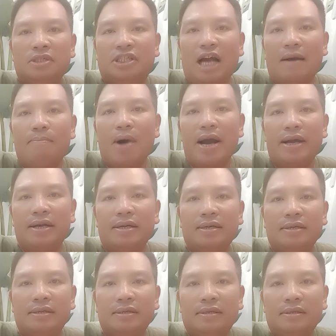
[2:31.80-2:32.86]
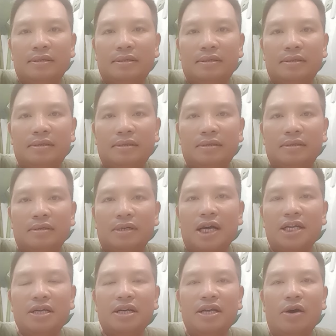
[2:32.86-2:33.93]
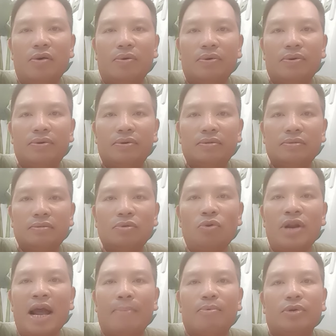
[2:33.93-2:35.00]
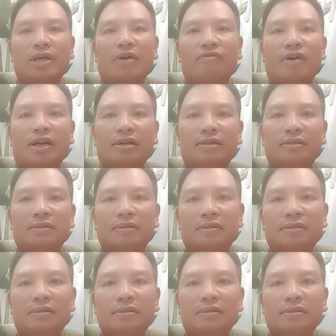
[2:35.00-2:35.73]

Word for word: sằng bậy lấy những điều tốt đẹp của nhà Phật